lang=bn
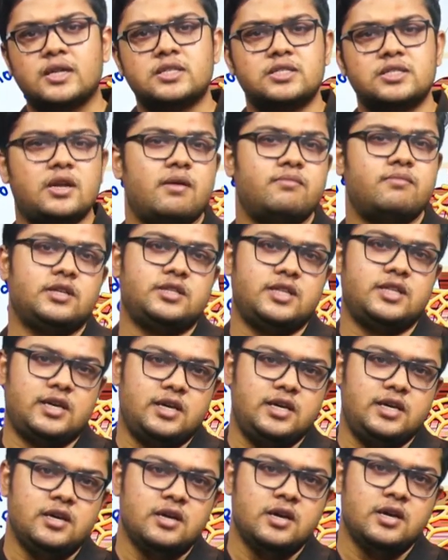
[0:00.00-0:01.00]
স্ট্রাকচার আমরা
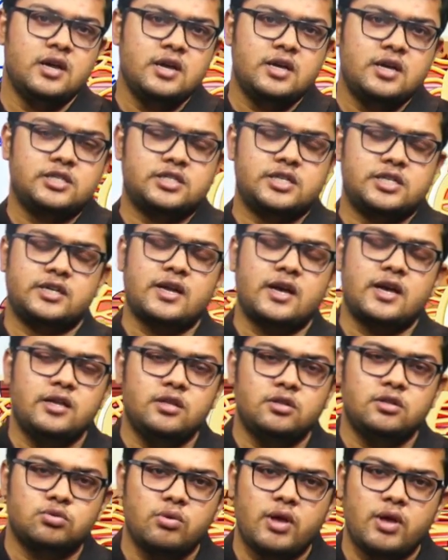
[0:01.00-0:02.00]
দেখি সেটা
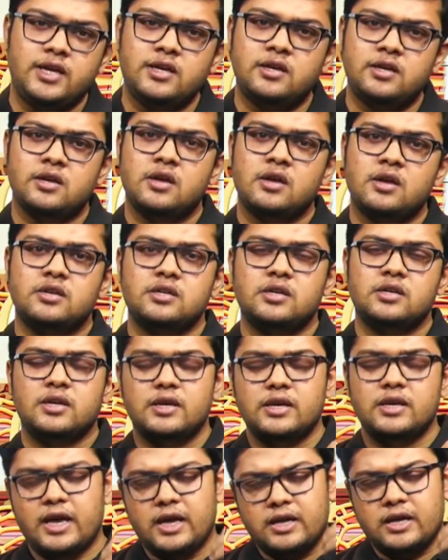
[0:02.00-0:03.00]
কিন্তু এই
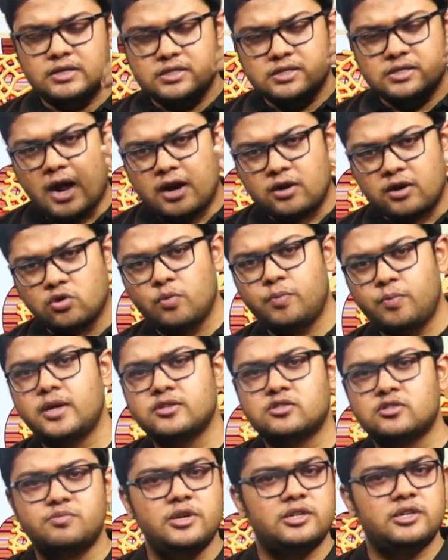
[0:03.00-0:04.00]

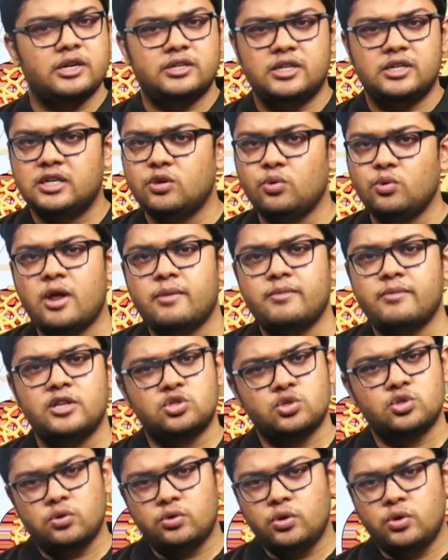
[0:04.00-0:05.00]
সার্কোপ্লাজমিক
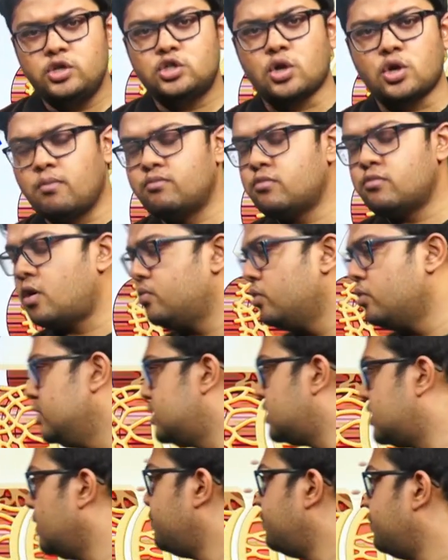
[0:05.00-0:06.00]
রেটিকিউলামের জন্যই সম্ভব
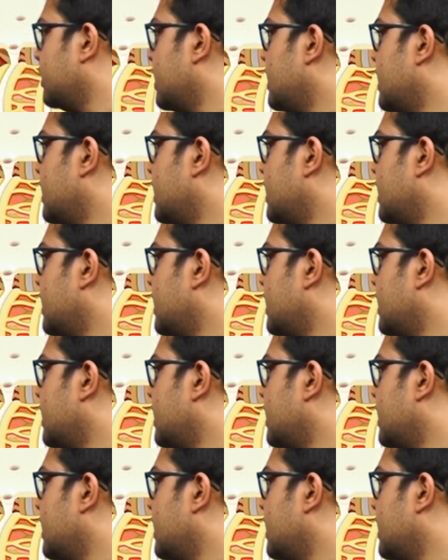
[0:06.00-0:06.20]
হয়েছে